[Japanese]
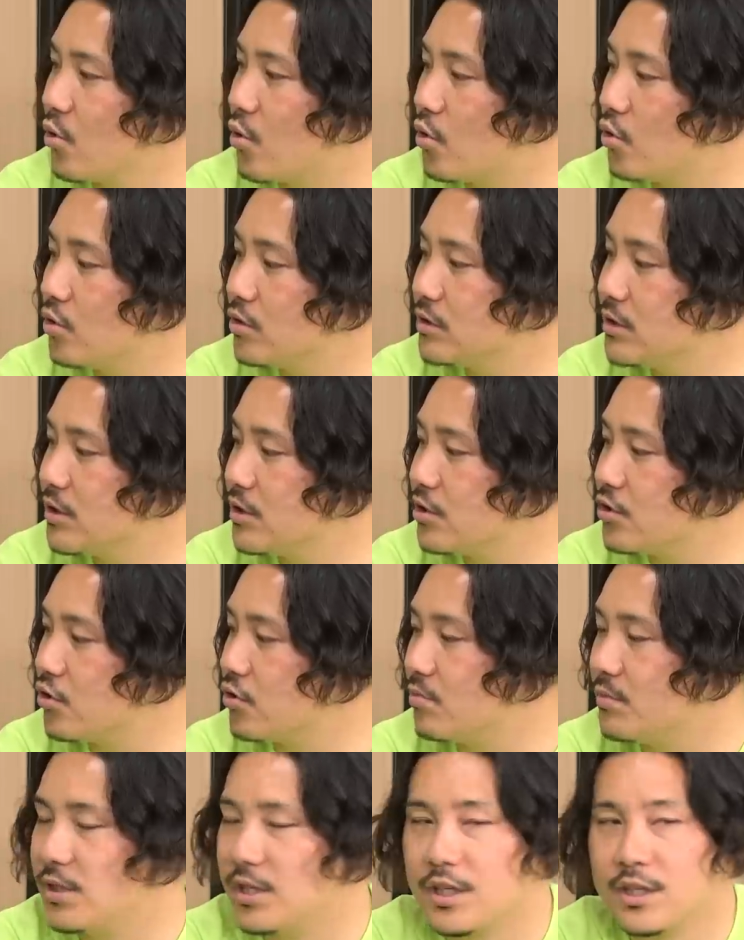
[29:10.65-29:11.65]
この選手
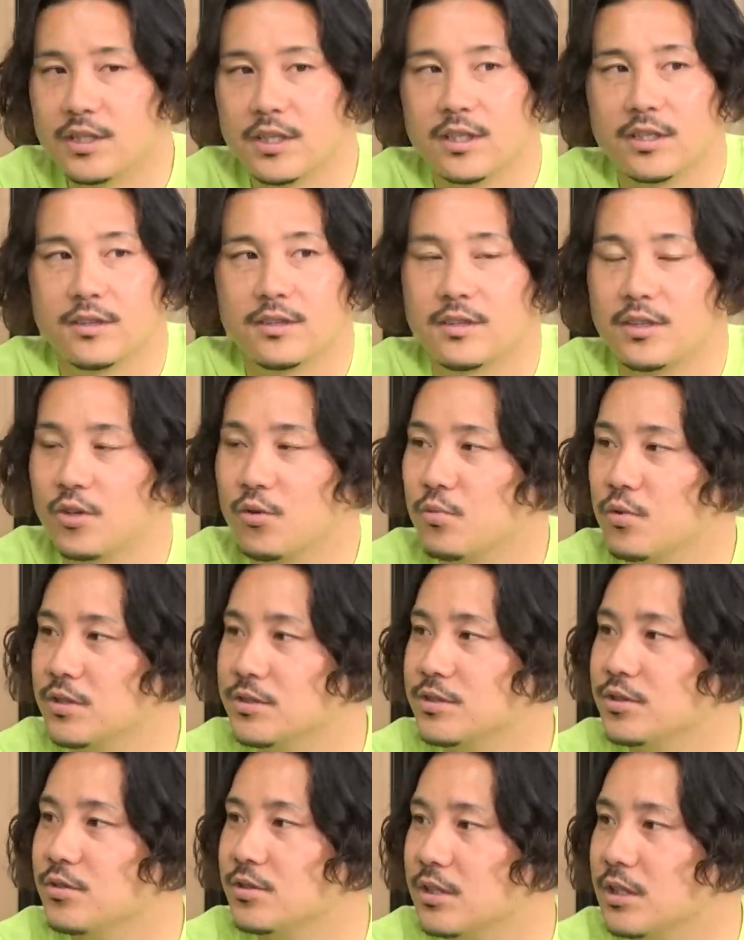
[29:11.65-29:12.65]
を見に行きたいって思わ
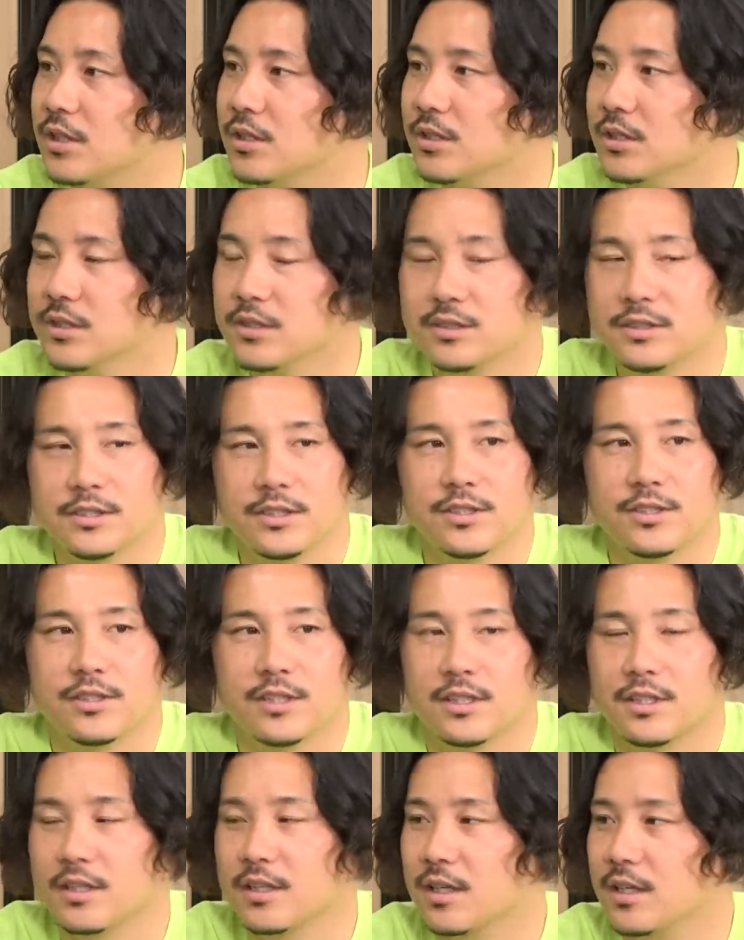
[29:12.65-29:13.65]
すような選
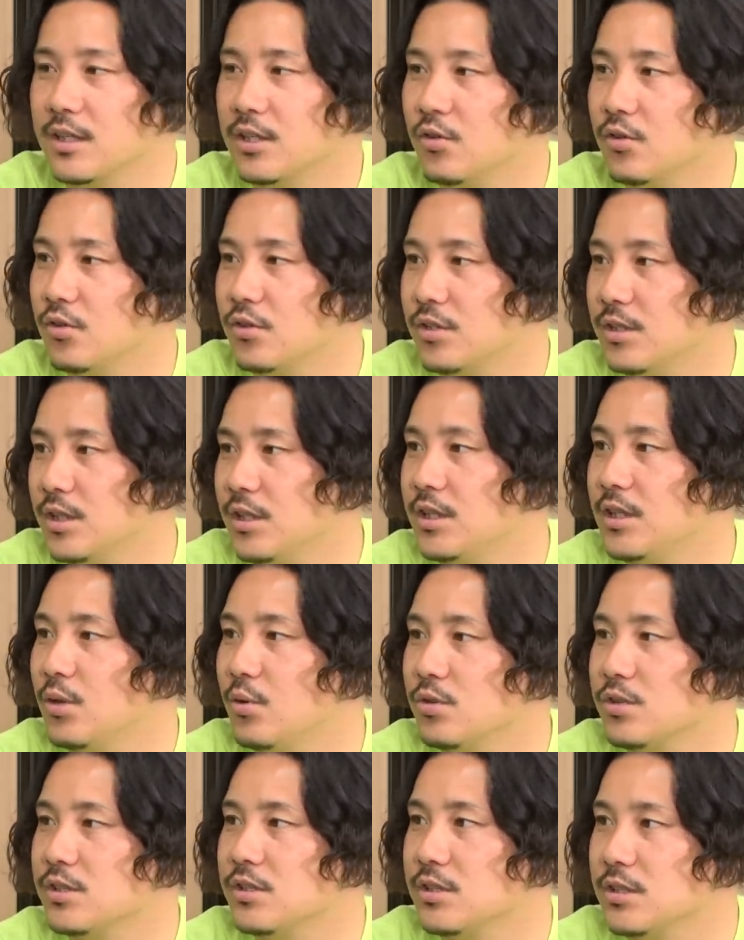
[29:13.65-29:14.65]
手がなんかいろいろ出てきて
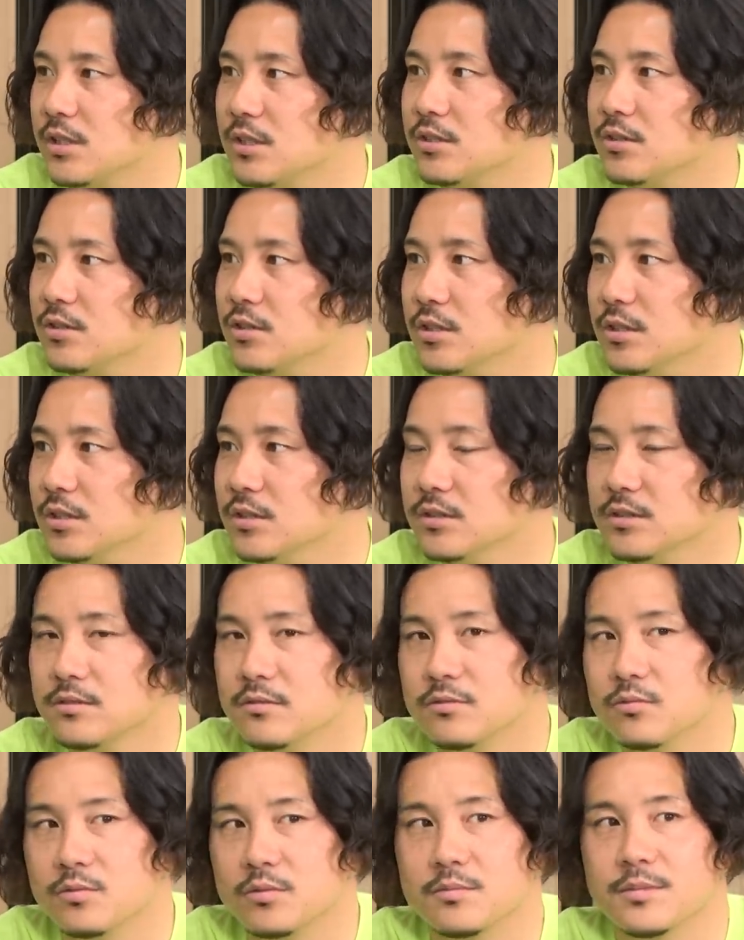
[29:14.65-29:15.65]
ほしいなっていうふうに
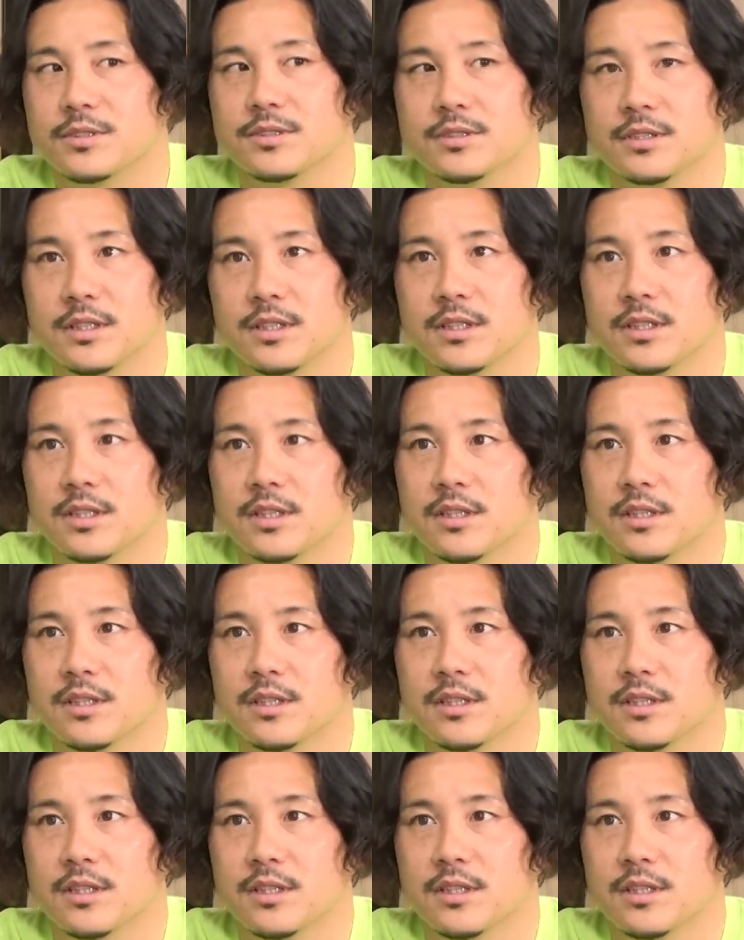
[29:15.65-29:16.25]
思いますね。